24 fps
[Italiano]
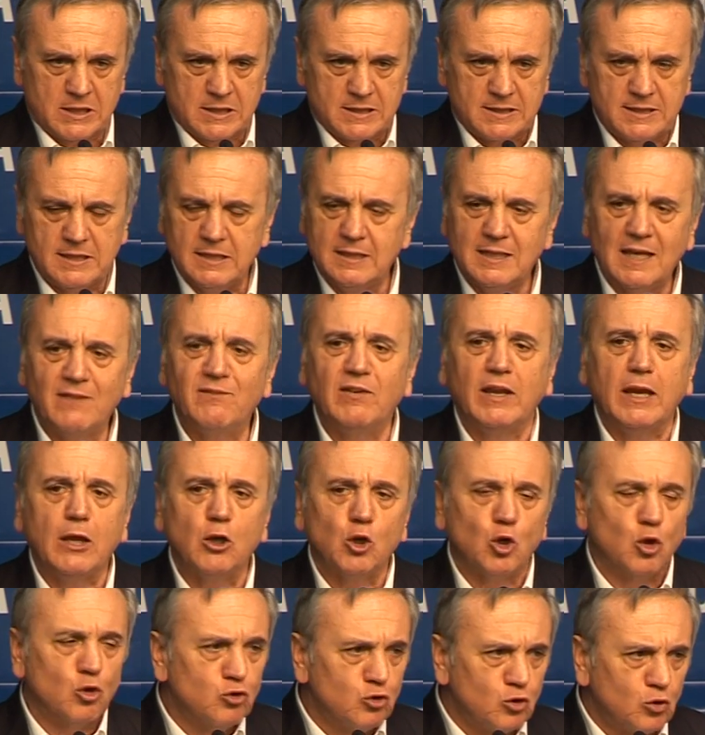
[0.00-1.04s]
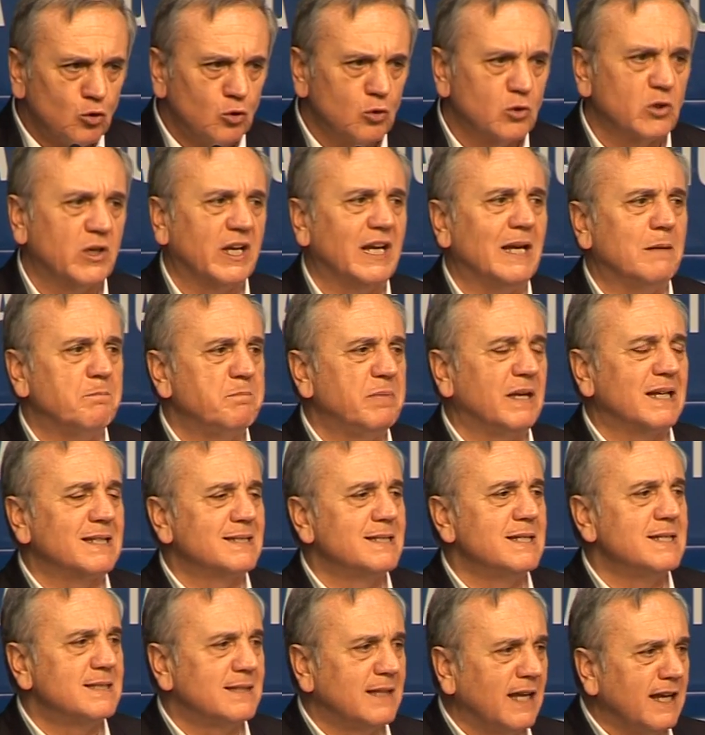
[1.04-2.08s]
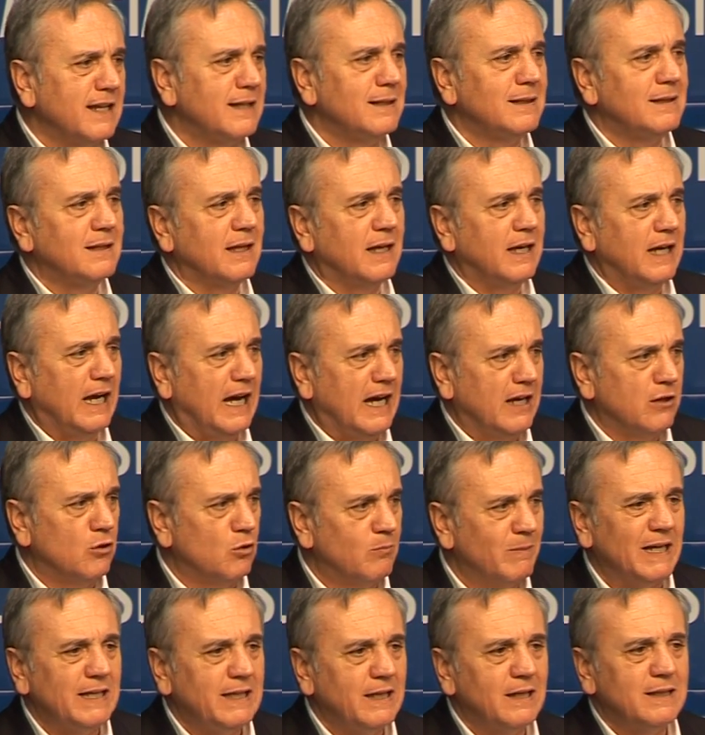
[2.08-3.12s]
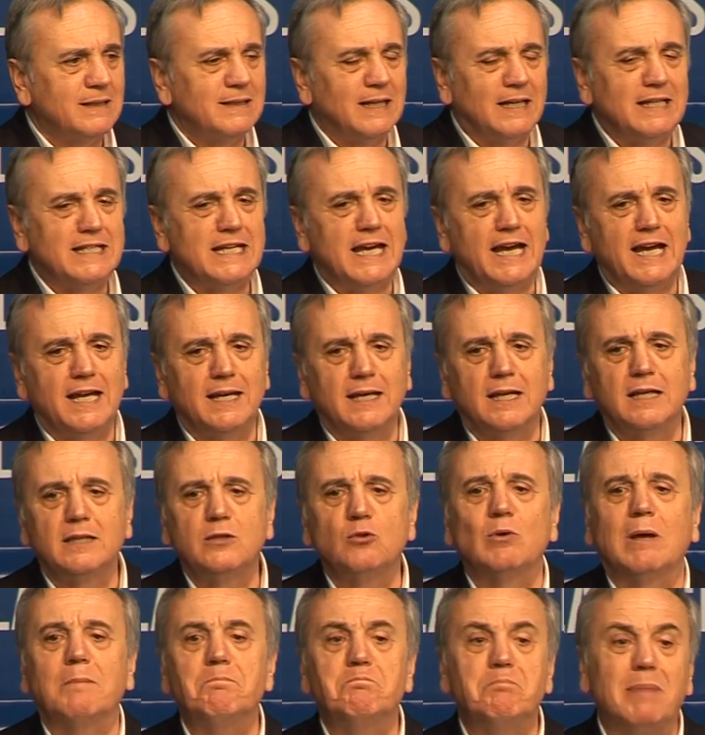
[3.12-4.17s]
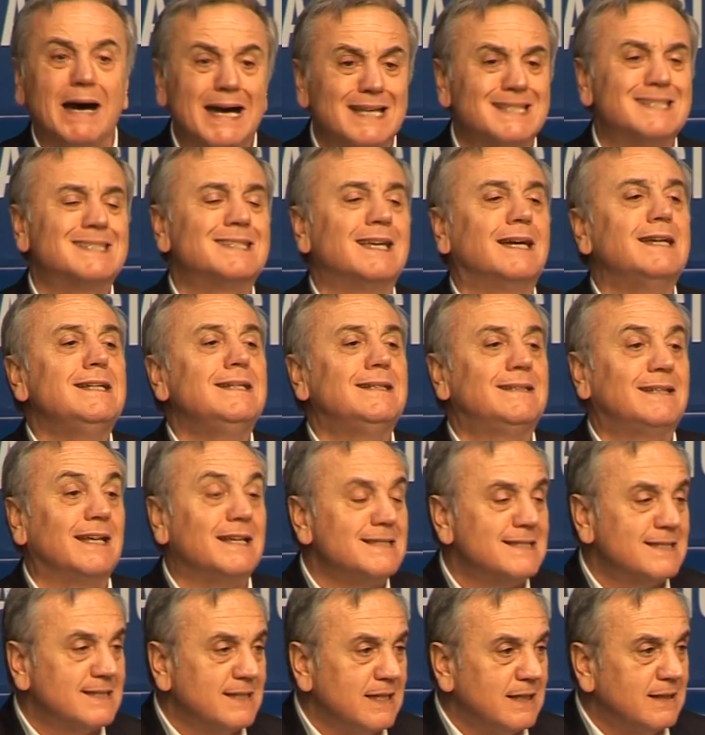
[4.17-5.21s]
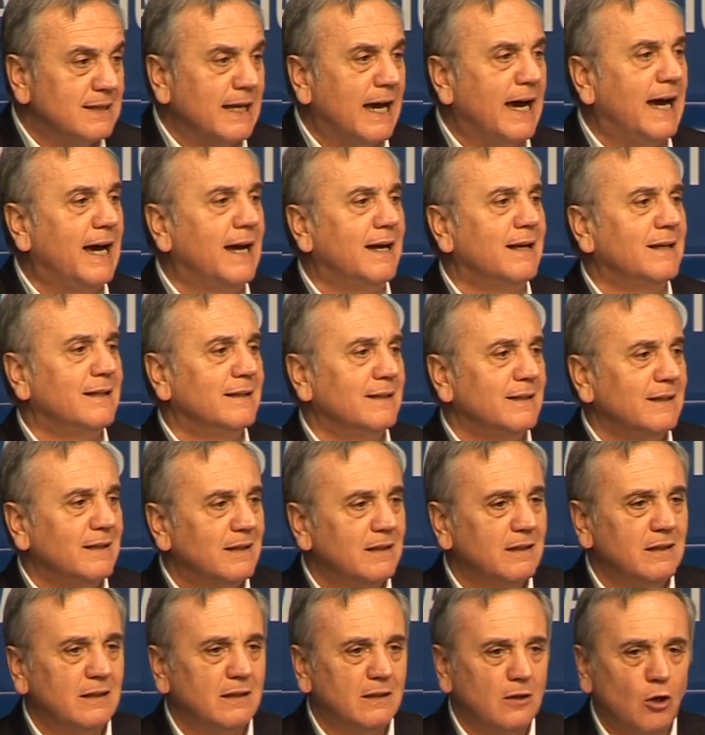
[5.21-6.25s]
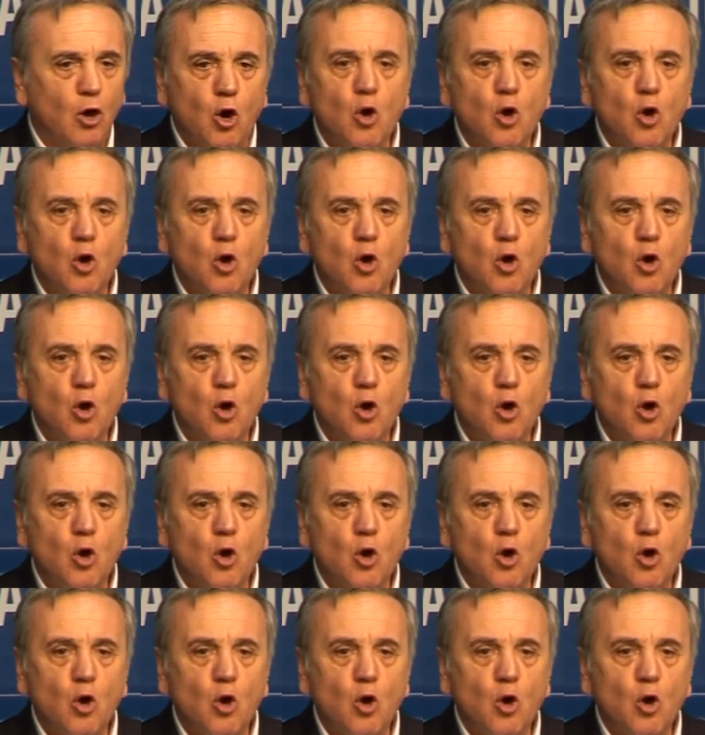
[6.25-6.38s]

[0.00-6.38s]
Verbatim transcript: si deve ricondurre la persistente anomalia italiana di una bassa intensità eh,